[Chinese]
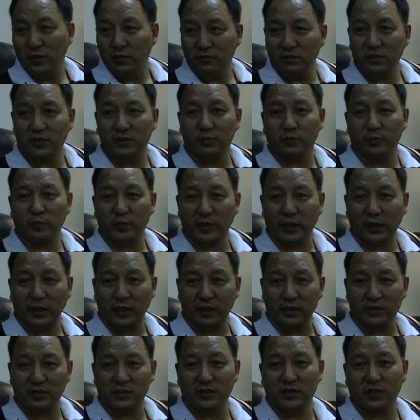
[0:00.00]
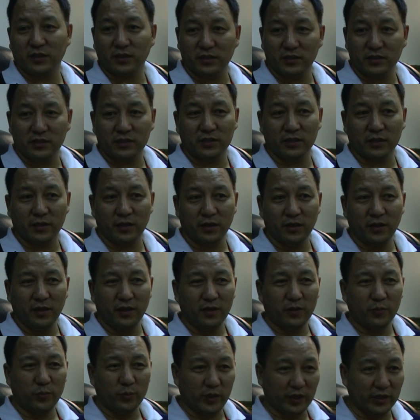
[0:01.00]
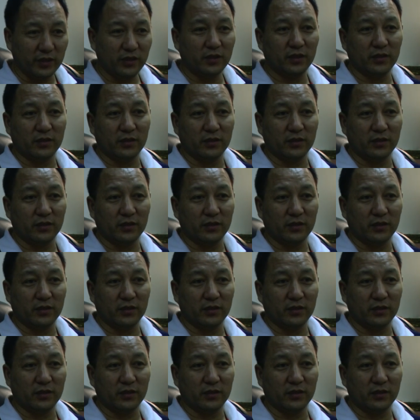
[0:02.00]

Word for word: 为什么不敢给西藏人一些平